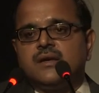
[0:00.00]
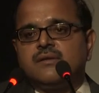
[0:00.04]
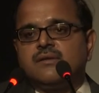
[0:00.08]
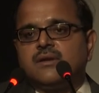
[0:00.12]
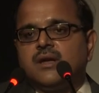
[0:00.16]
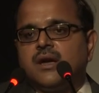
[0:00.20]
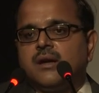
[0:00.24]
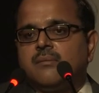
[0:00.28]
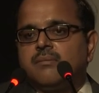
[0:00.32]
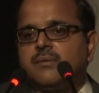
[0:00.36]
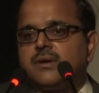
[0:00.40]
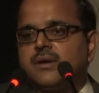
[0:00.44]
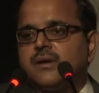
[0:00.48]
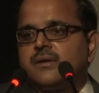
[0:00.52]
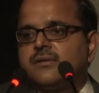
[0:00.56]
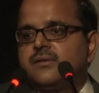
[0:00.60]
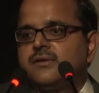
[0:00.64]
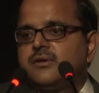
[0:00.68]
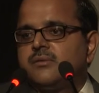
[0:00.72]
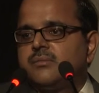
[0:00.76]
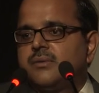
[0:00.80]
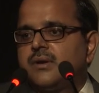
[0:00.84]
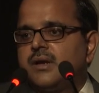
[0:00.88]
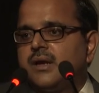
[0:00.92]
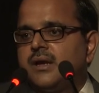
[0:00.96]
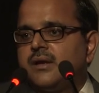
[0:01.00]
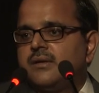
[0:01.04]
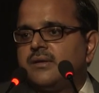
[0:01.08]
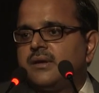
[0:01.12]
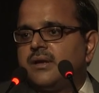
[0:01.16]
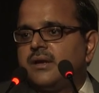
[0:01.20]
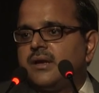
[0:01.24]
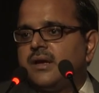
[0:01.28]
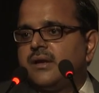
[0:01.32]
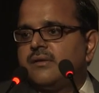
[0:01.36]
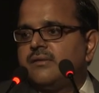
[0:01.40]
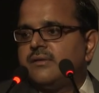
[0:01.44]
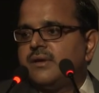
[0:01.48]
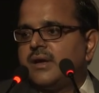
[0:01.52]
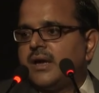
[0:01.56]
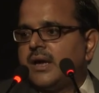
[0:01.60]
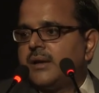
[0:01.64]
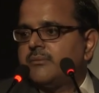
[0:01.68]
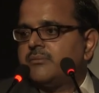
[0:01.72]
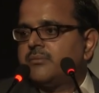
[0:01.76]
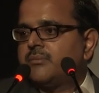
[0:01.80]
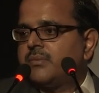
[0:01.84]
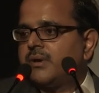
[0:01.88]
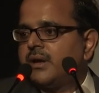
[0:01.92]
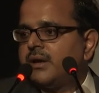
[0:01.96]
ऐसे एप्लीकेशंस बनाए जाएं ऐसे
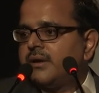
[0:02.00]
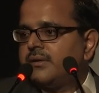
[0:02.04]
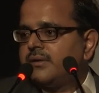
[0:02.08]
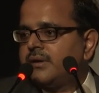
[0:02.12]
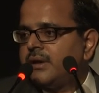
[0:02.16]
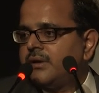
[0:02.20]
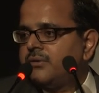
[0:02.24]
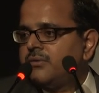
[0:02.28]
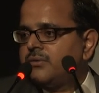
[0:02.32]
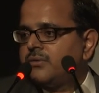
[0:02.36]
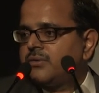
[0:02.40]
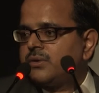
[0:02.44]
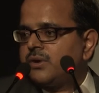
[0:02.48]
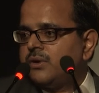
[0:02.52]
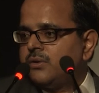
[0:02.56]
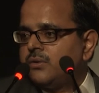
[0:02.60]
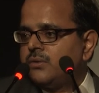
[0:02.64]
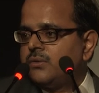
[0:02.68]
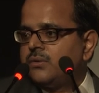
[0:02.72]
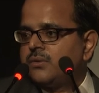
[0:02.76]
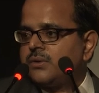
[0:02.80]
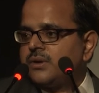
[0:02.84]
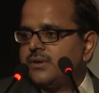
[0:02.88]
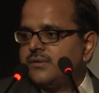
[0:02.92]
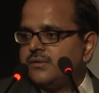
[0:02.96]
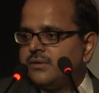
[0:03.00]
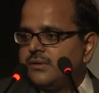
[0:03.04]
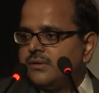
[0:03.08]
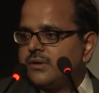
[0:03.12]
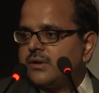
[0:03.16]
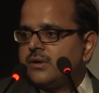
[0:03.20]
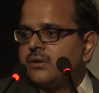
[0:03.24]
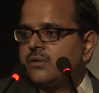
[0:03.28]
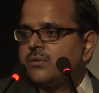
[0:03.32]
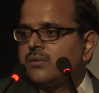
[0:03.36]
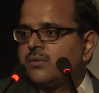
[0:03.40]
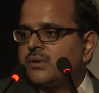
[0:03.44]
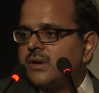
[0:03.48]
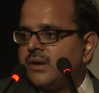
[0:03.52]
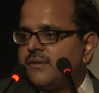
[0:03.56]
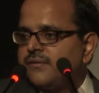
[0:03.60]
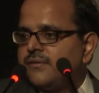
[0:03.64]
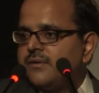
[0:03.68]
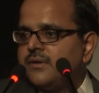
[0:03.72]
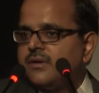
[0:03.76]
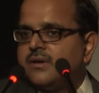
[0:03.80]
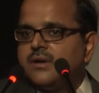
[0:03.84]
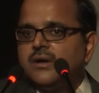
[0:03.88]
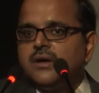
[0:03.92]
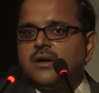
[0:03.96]
ऐप्स बनाए जाएं जो कि लोगों के ज़िंदगी को
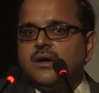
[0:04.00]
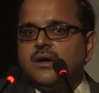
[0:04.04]
काफ़ी